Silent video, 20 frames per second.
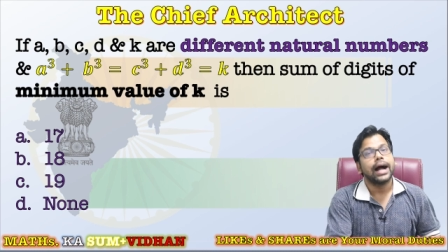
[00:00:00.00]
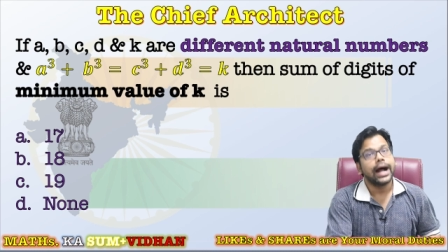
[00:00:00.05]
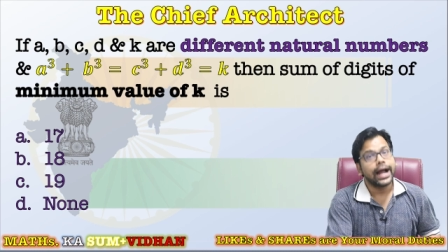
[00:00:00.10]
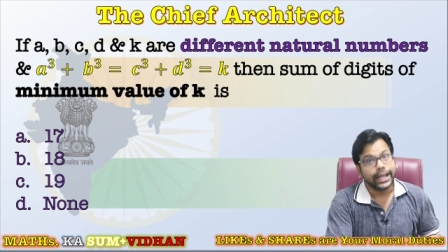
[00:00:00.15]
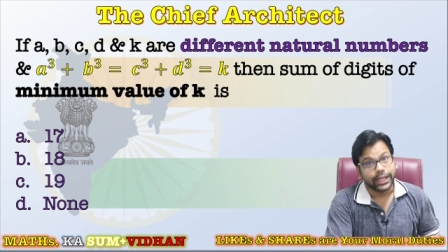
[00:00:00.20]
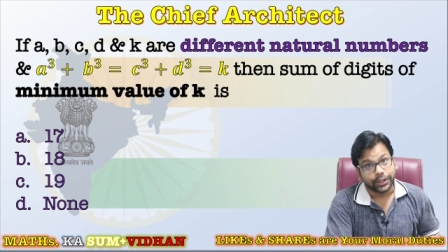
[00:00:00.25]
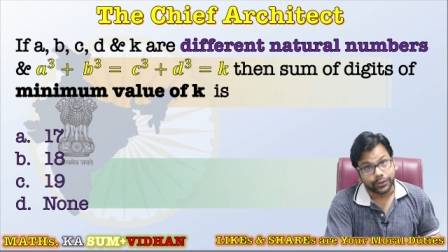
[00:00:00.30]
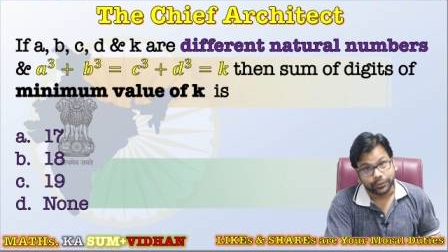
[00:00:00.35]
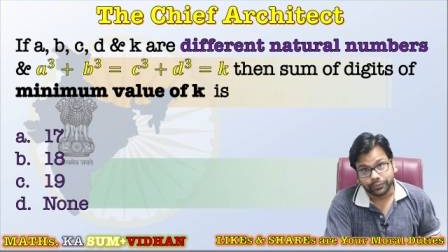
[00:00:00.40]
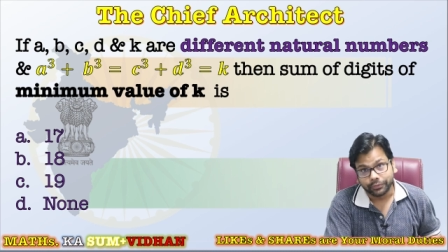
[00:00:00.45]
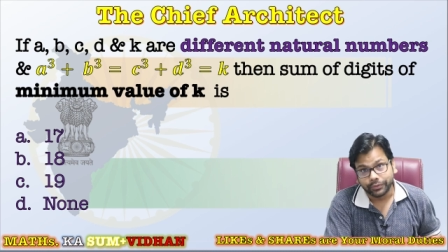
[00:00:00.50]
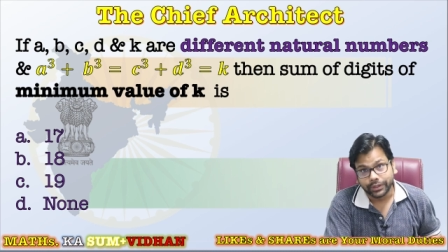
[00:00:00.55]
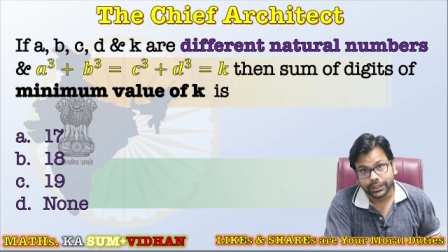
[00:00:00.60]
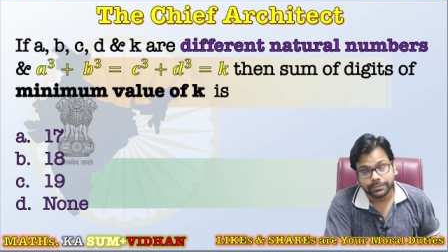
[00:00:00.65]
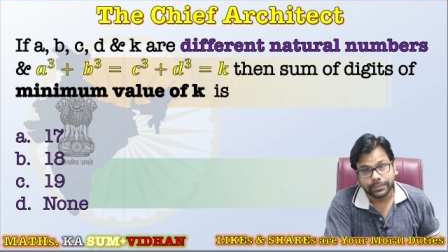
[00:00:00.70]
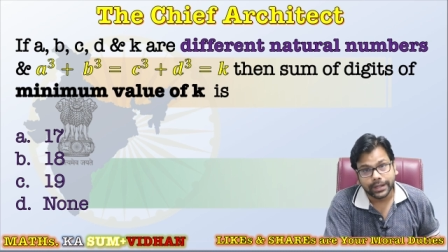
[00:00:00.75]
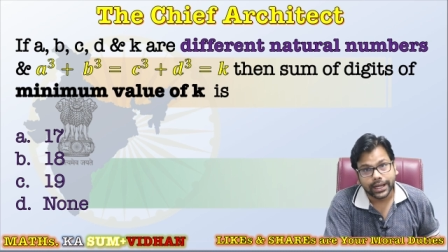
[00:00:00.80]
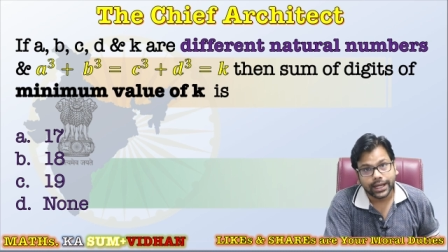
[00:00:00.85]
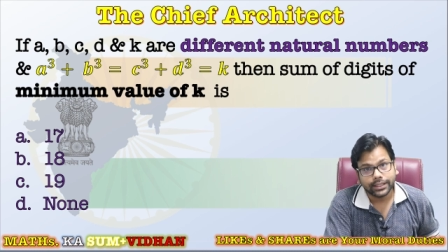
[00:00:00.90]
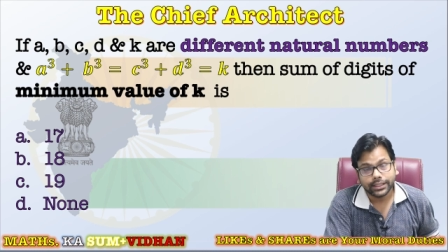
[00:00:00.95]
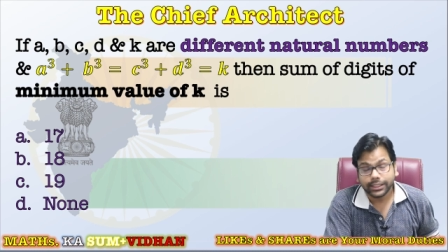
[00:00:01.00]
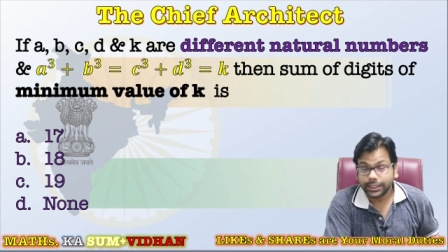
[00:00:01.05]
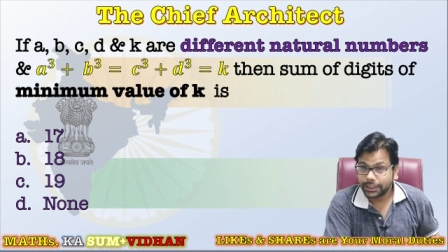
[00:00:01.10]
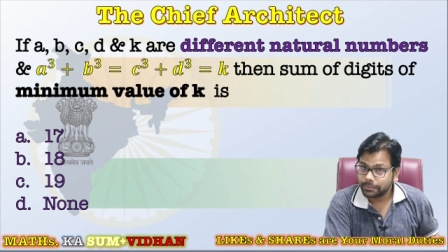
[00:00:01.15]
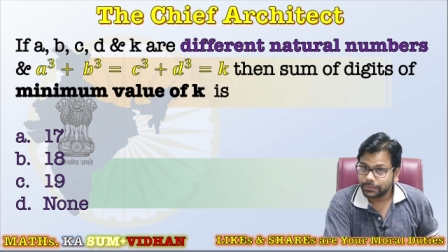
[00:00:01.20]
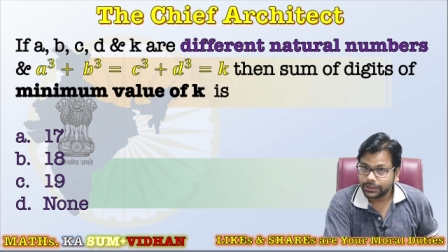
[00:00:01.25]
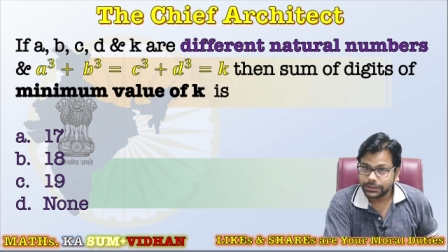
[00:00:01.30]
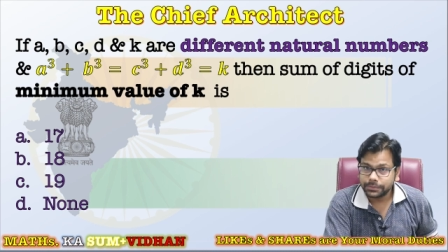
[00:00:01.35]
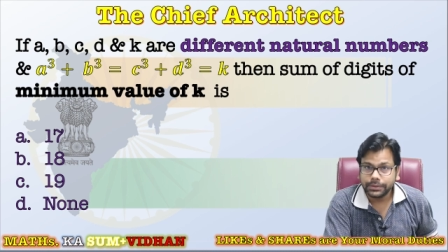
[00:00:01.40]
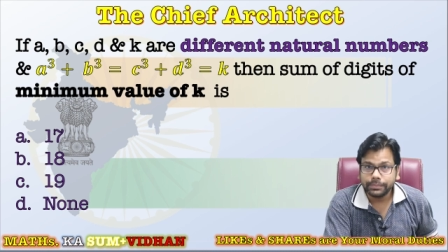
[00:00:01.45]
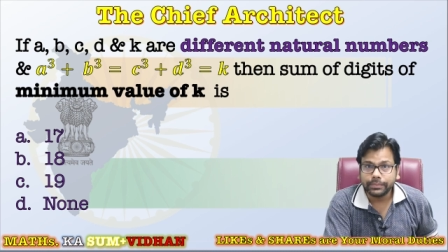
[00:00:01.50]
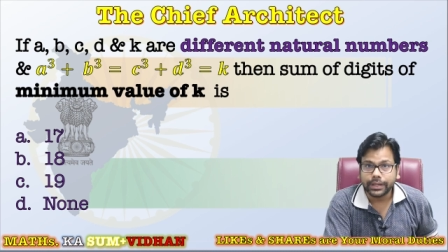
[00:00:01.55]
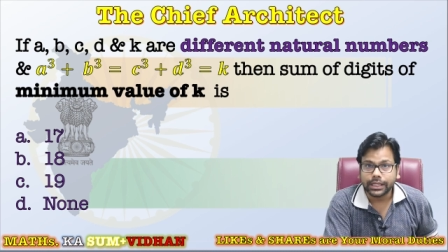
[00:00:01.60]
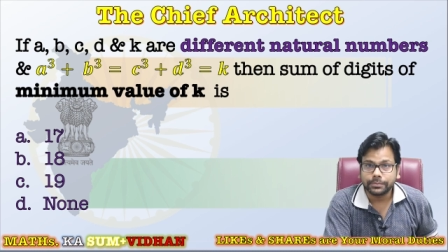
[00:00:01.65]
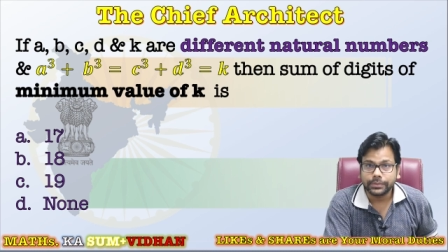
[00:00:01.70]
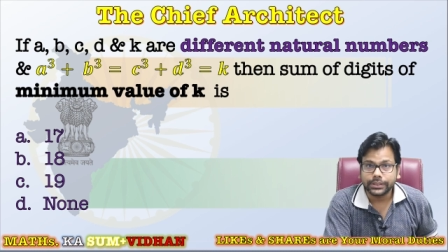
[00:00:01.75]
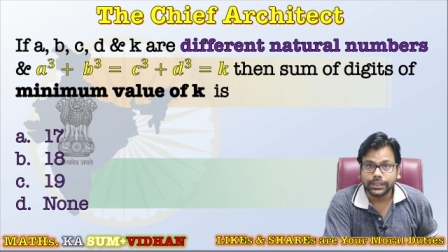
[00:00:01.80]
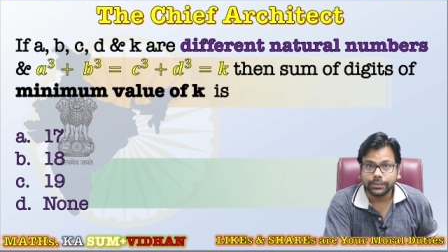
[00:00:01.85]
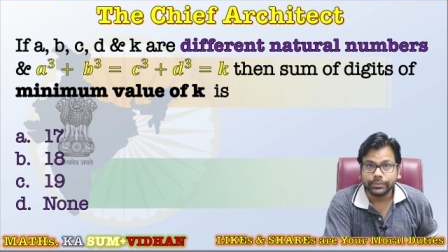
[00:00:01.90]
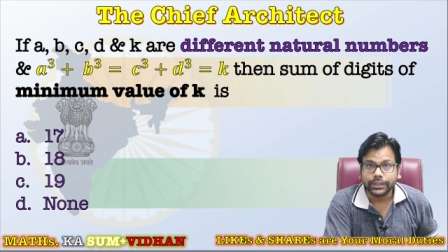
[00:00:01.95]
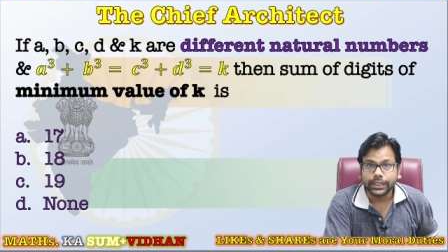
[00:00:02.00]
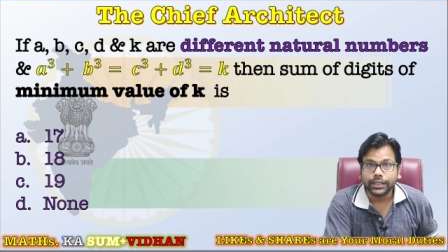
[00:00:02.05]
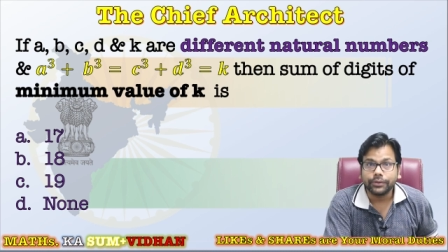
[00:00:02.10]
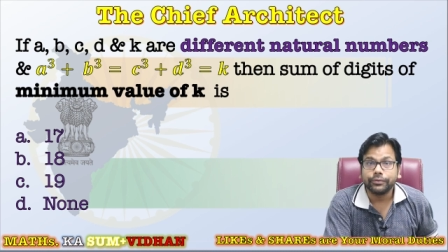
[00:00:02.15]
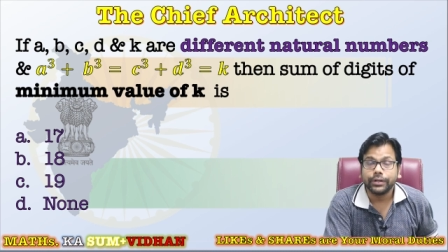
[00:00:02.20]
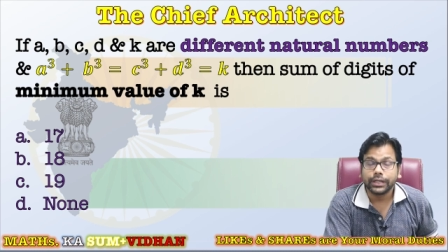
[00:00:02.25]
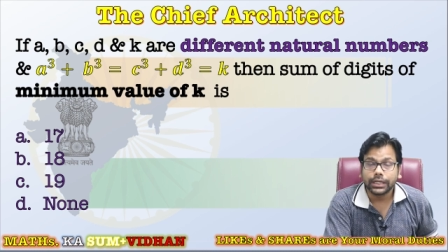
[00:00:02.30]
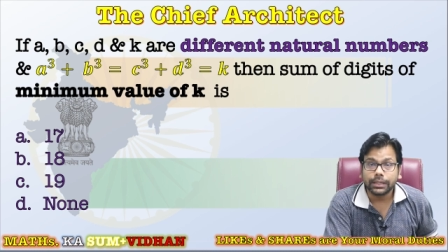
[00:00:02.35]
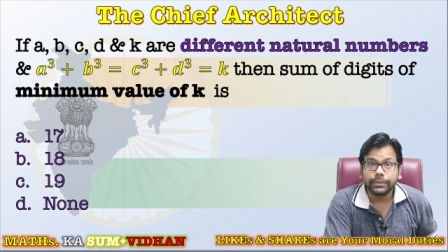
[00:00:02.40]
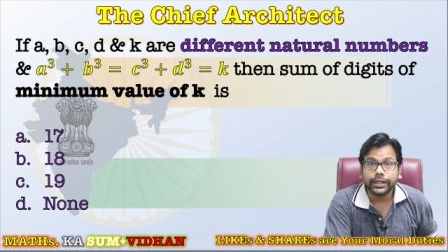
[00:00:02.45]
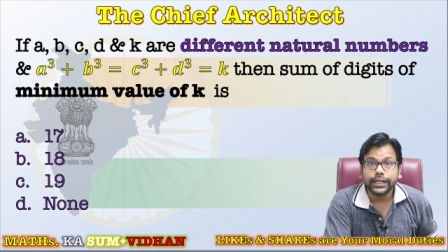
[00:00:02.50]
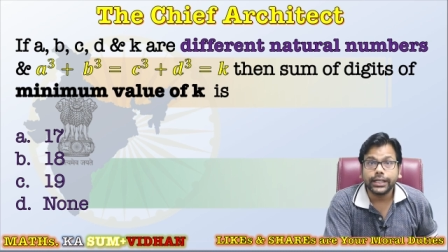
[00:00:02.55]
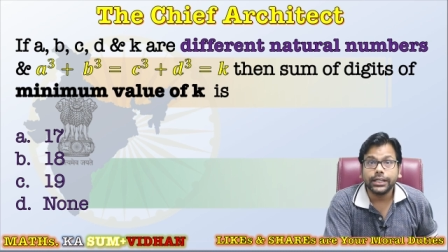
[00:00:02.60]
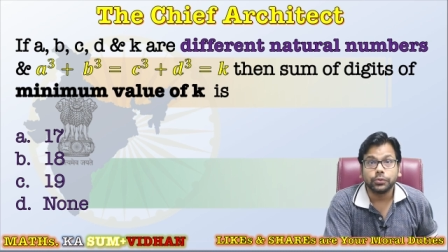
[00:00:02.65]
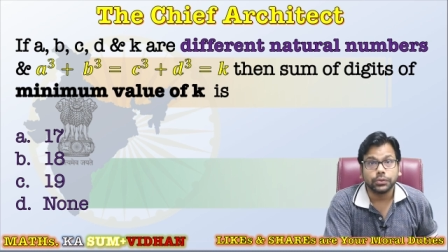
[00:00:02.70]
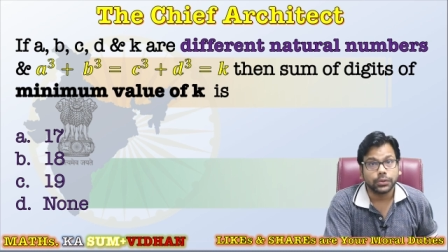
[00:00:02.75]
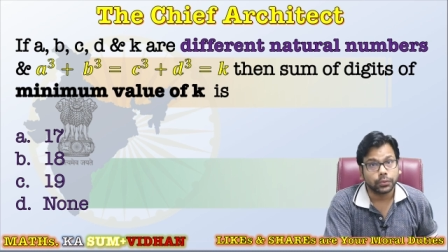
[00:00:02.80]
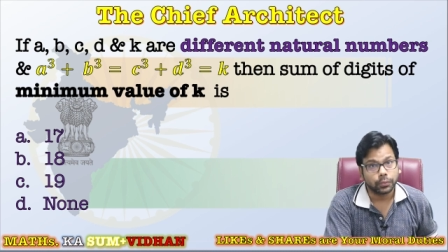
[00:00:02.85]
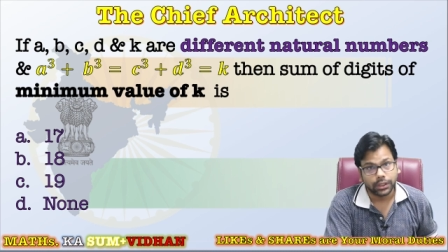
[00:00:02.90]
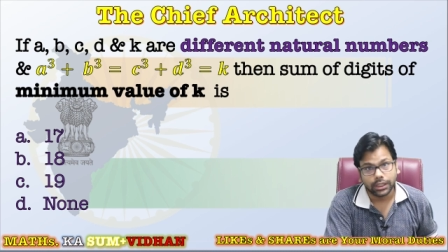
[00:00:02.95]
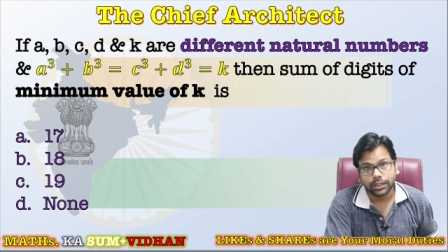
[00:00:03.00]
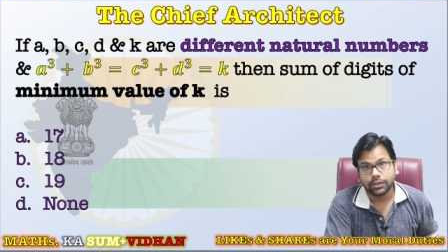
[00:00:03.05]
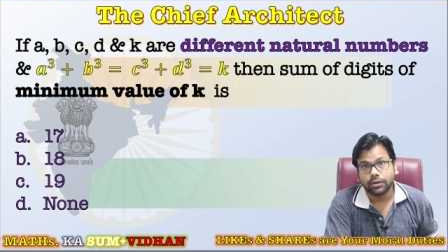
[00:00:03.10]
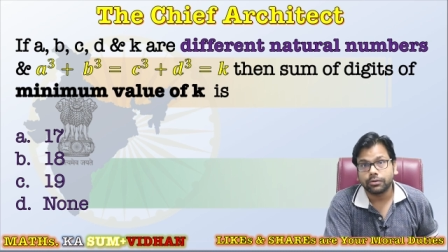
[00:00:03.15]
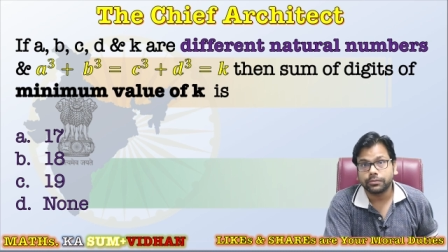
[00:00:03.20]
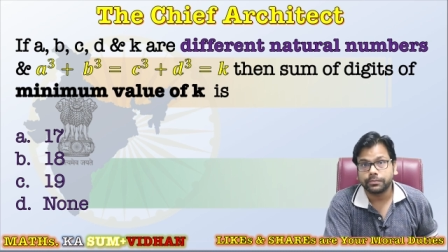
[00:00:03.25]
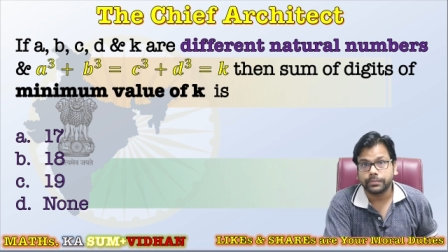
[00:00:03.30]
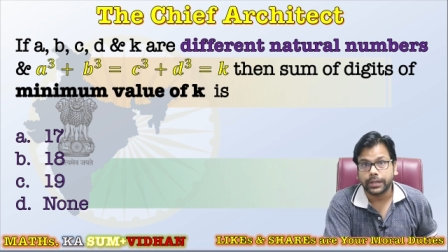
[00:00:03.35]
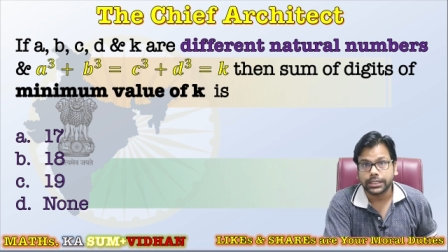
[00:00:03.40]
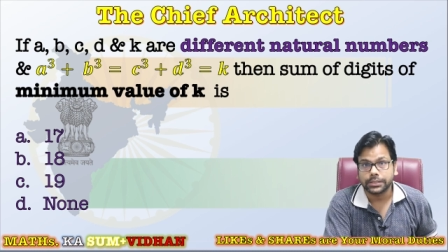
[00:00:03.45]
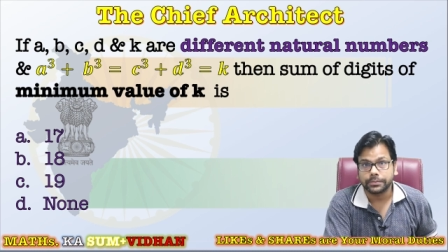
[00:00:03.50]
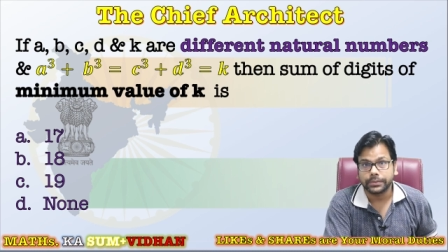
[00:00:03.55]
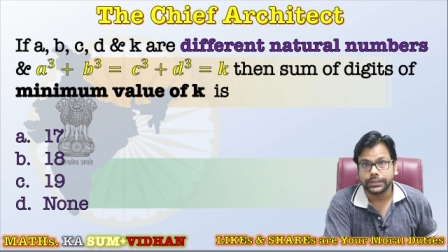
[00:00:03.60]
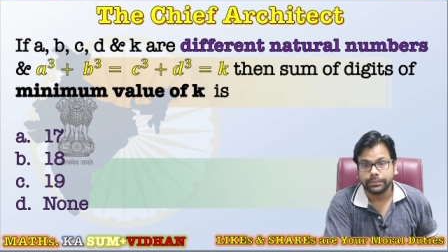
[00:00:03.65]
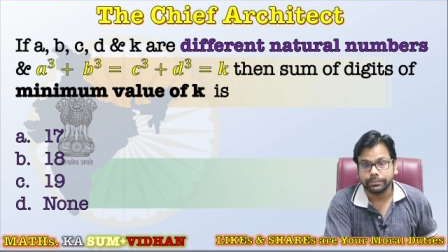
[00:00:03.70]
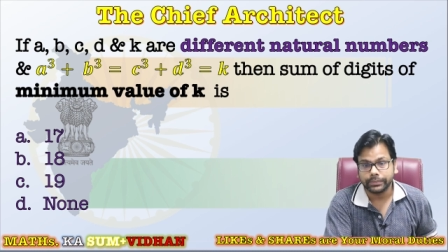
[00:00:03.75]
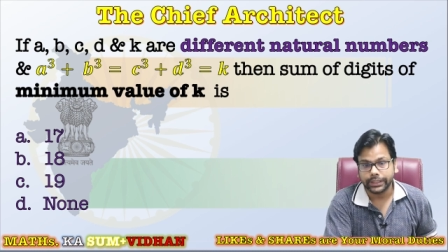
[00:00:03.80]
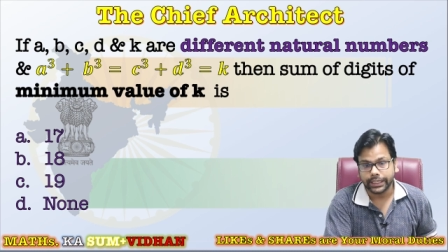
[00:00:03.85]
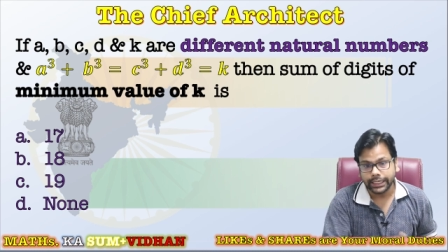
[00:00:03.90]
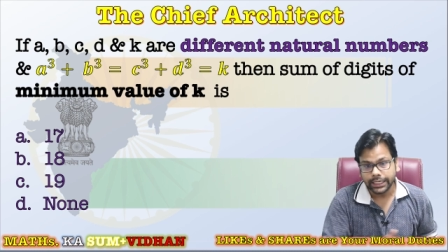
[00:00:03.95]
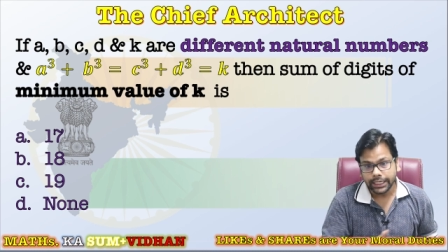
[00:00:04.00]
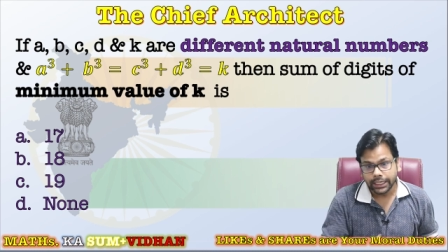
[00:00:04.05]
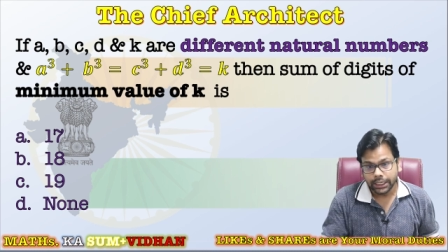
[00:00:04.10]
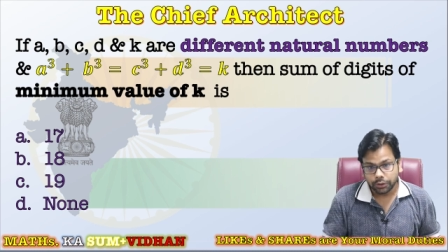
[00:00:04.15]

हाय विंट्स मैथ इट मस्ट बी मैथ्स बाई एमईए वेलकम अगेन टू द वर्ल्ड ऑफ मैथ्स बाई एमईए